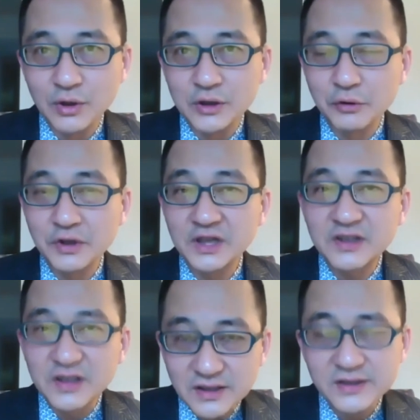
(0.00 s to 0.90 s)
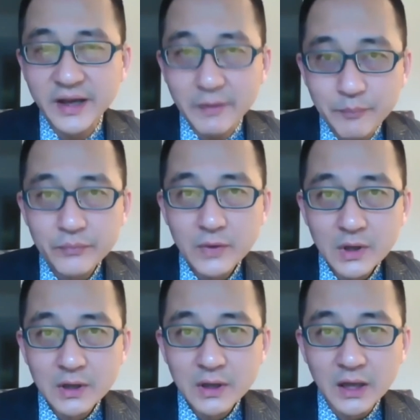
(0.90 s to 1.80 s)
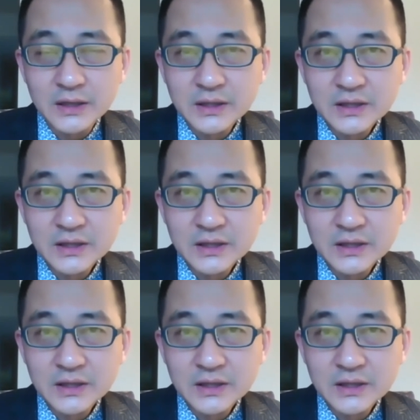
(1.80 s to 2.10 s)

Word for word: 或者都有一个底线啊。